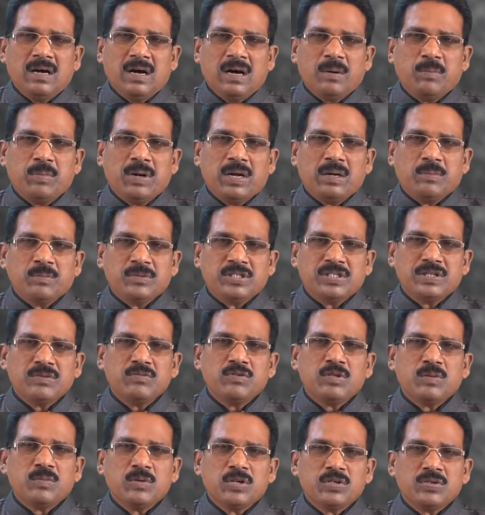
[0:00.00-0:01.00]
అబ్రాహం
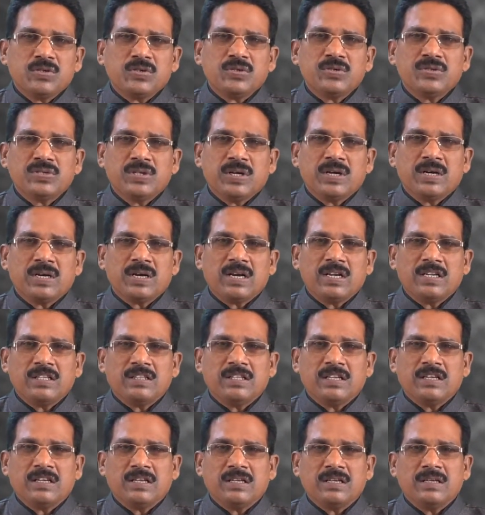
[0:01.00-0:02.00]
జీవితంలో
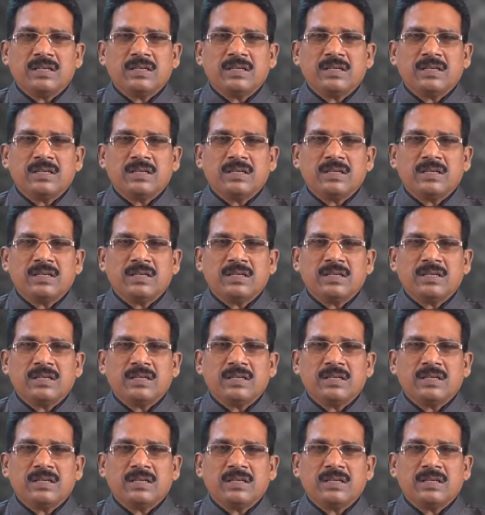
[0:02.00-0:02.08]
చూసినట్లయితే